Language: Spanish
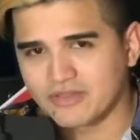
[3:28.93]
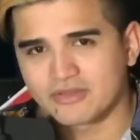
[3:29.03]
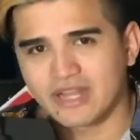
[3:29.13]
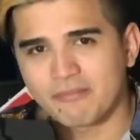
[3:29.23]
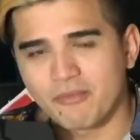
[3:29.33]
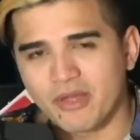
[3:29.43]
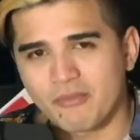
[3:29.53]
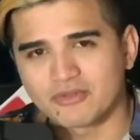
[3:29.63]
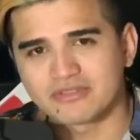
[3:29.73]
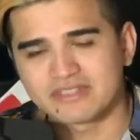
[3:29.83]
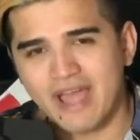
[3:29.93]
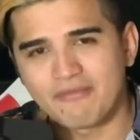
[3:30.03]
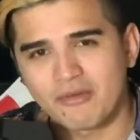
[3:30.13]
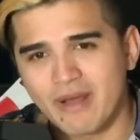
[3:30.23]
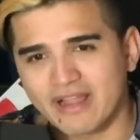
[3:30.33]
estos tres podemos ya
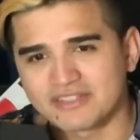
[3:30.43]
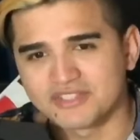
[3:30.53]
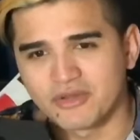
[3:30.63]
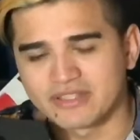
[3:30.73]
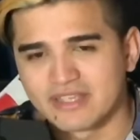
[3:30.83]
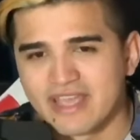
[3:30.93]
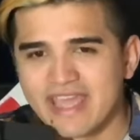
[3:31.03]
formar canciones.